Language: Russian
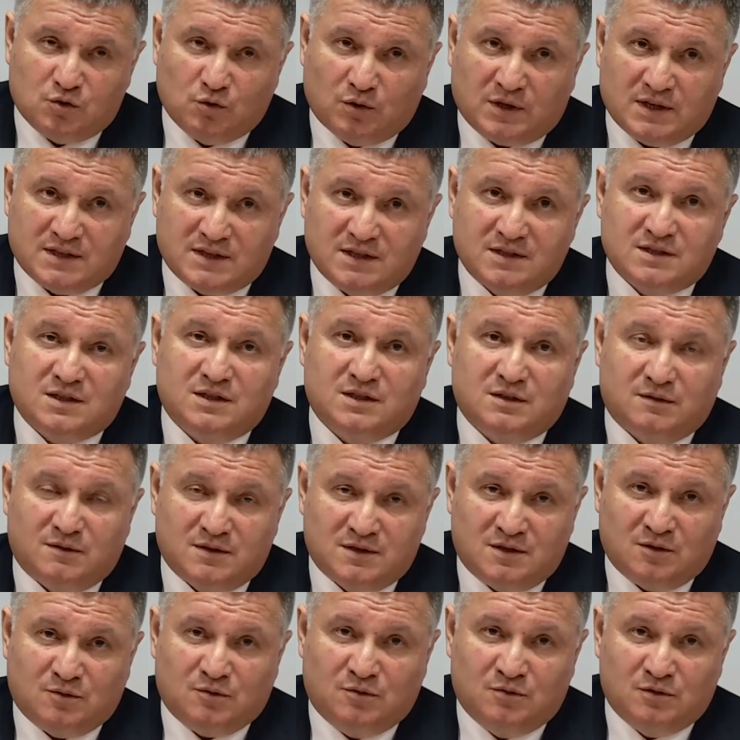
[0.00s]
Что касается
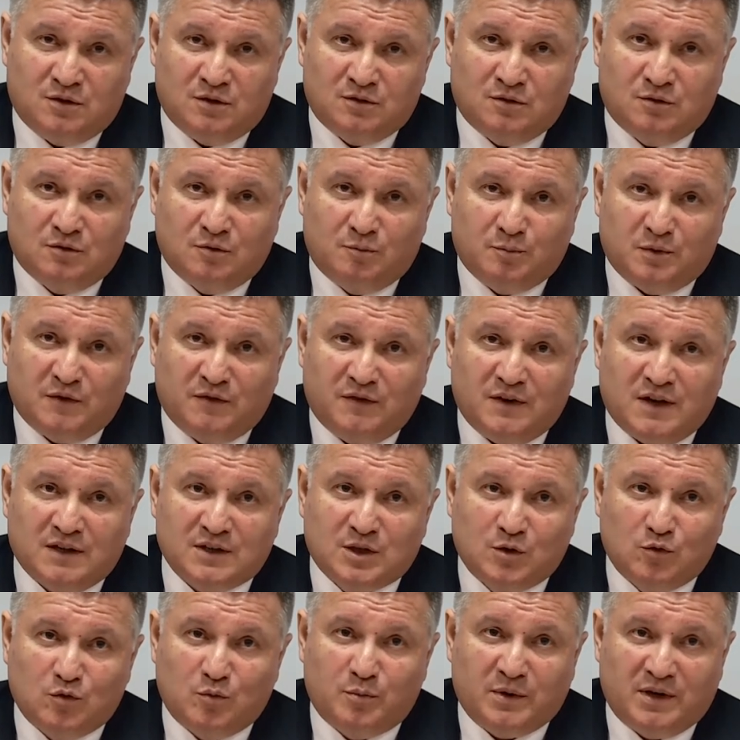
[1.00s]
этого закона, то по
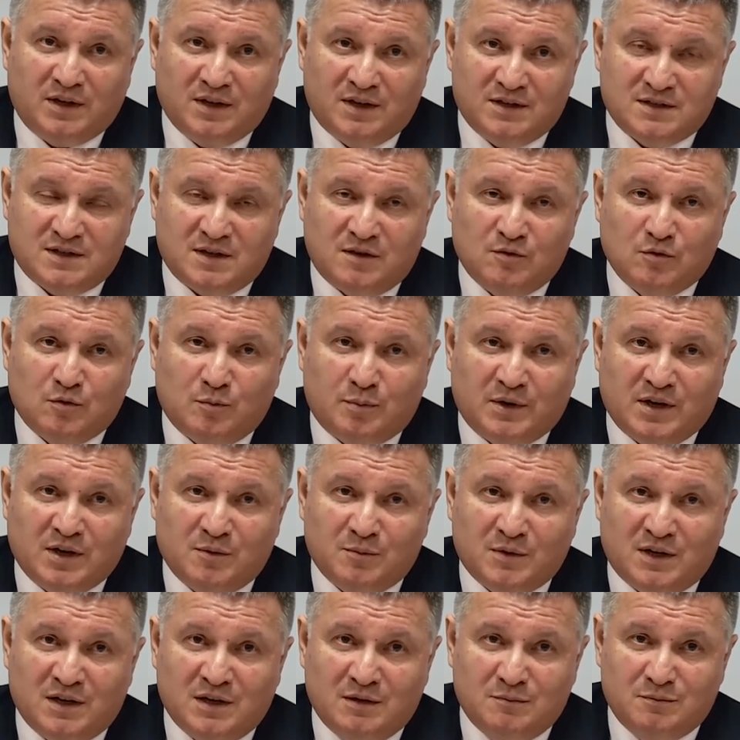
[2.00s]
факту его принятия, его
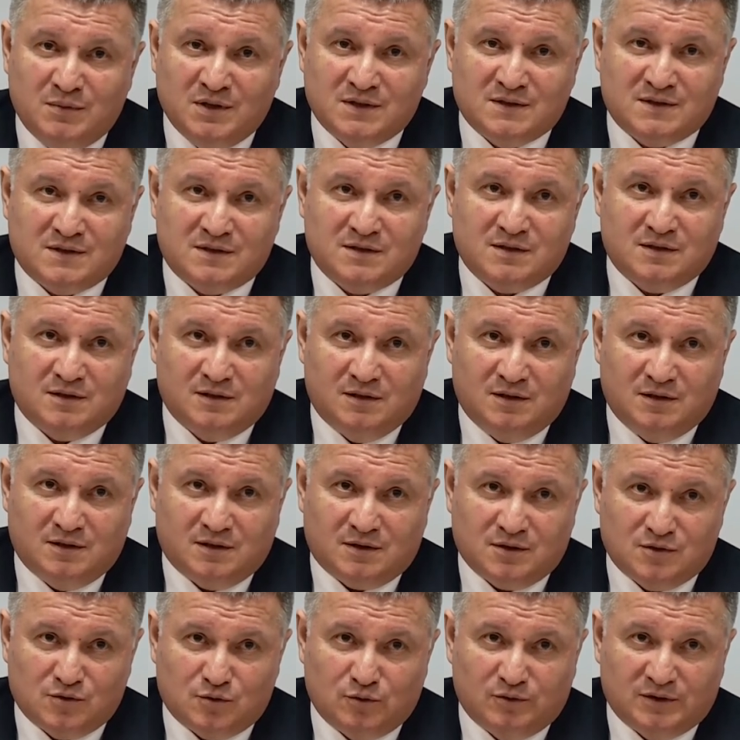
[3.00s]
принимали без
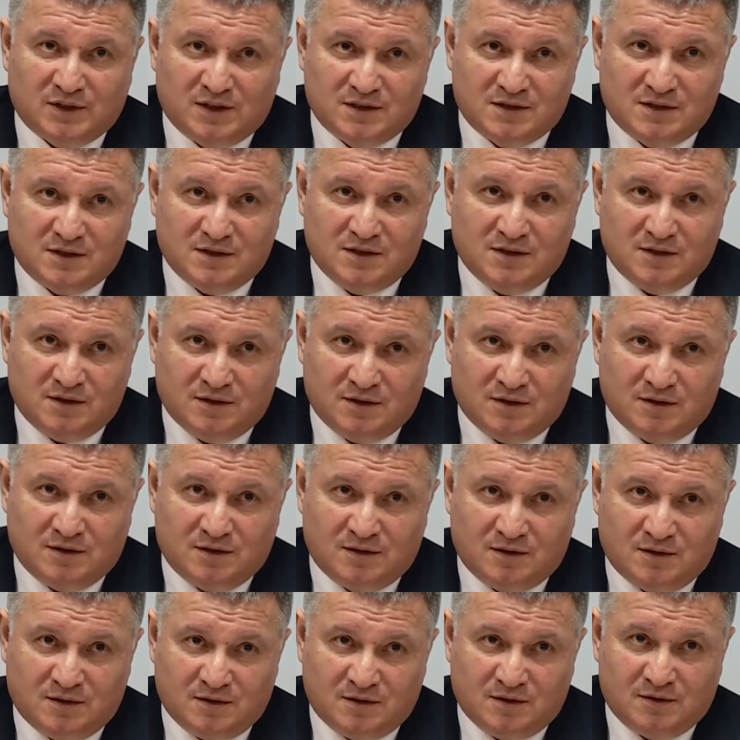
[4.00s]
э, консультаций
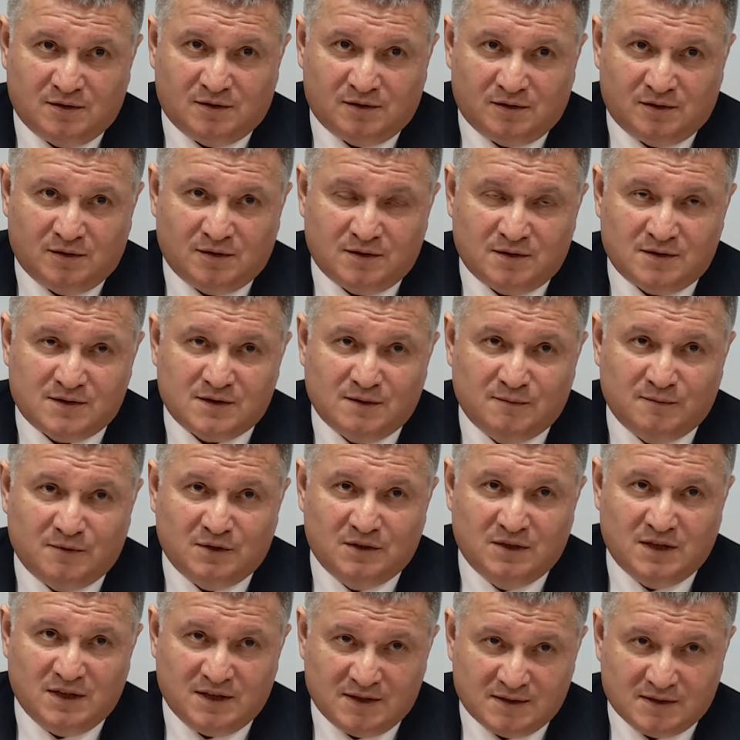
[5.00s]
э, с
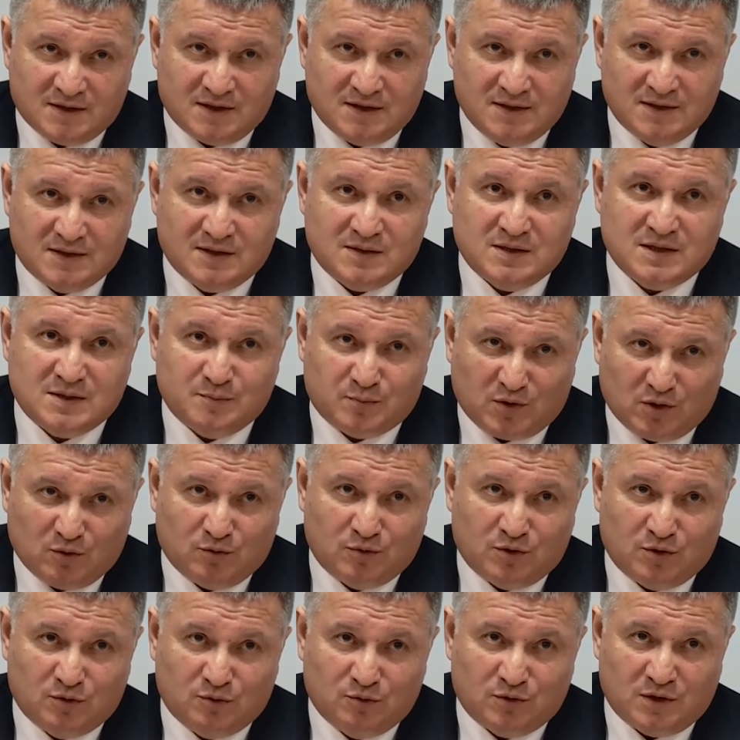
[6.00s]
МВД и э, с
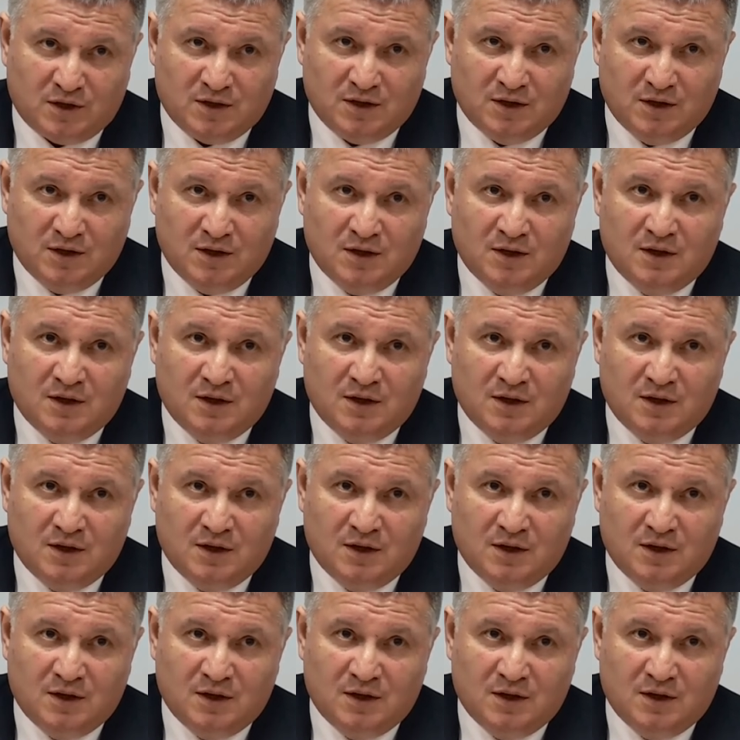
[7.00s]
прокуратурой.